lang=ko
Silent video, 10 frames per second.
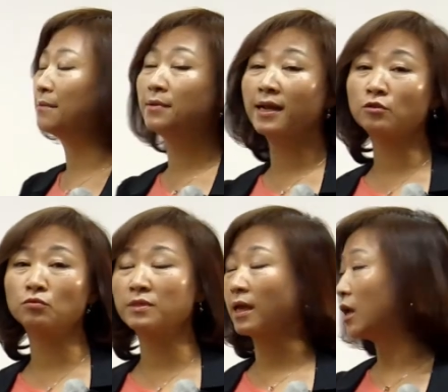아블라
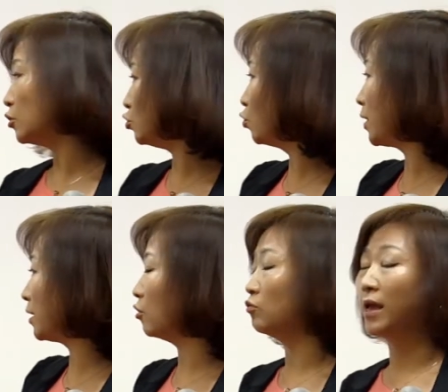동사의
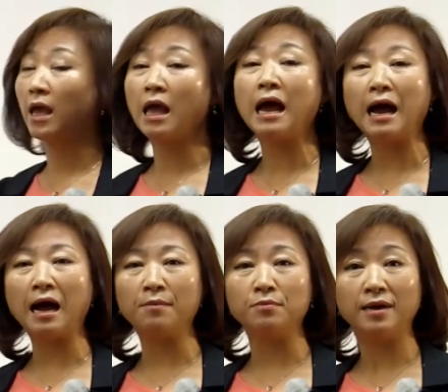요의 경우에
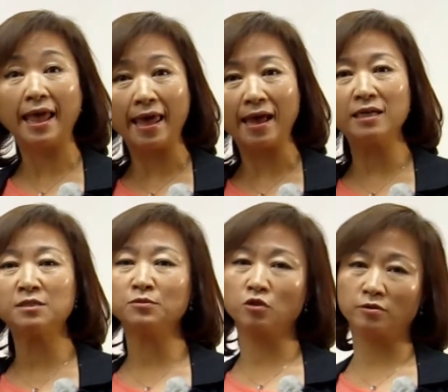아블레
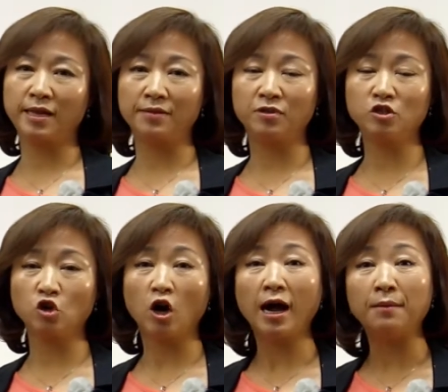하시면 절대 안
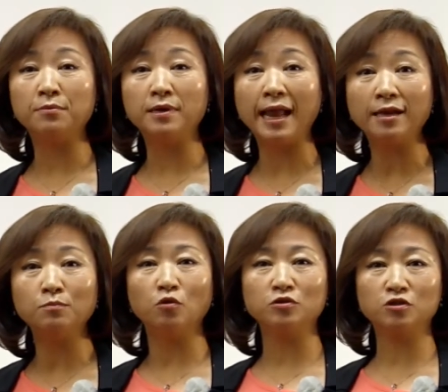되죠.
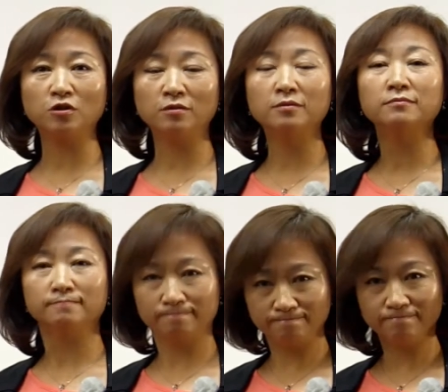아블레는 뭐였죠?
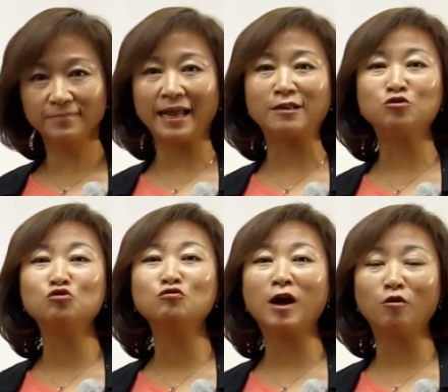
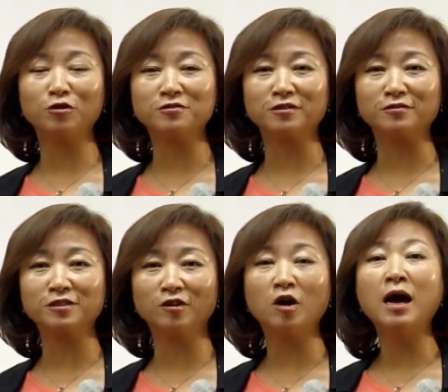단순 과거였어요.
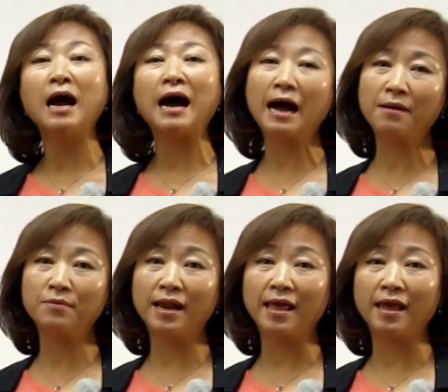그죠?
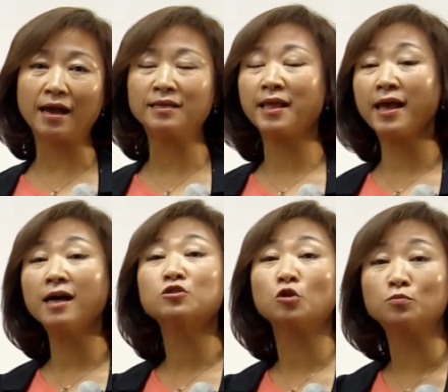아블레가
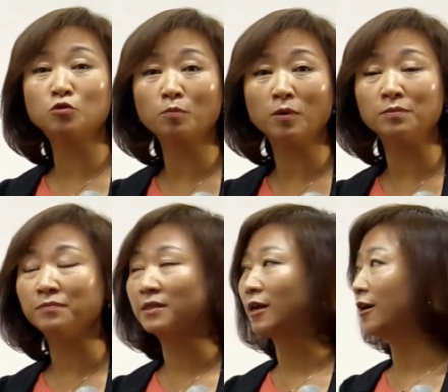돼야
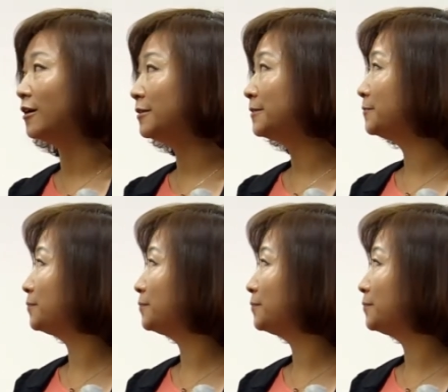접속법입니다.